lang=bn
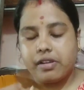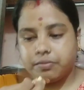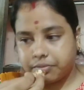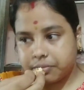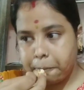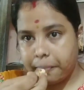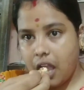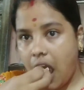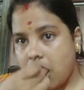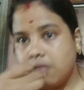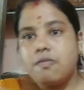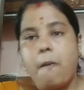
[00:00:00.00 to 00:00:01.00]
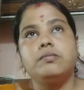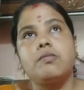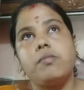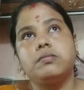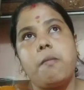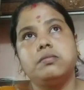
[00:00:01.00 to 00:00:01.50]
খাই তো বাড়িতে
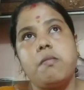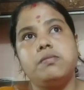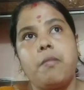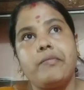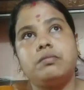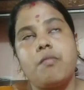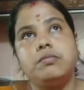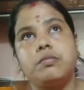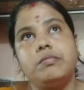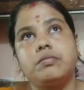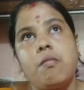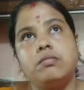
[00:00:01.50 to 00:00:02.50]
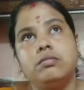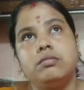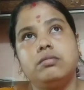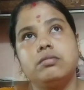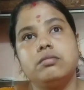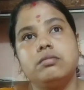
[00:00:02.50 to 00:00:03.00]
মানে লাঞ্চটা একটু দেরি করে হয়
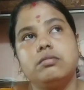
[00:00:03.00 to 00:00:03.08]
তো